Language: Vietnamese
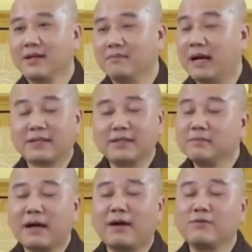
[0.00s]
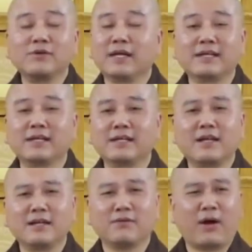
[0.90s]
Mà nhưng mà không có nghĩ cái
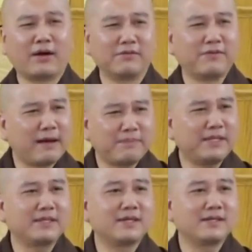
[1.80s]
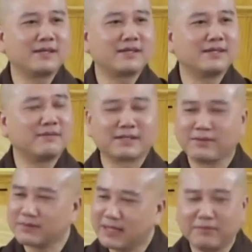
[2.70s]
đó là hoằng pháp gì hết trơn á, nhưng mà
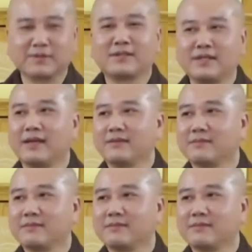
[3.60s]
trong lòng thích vậy.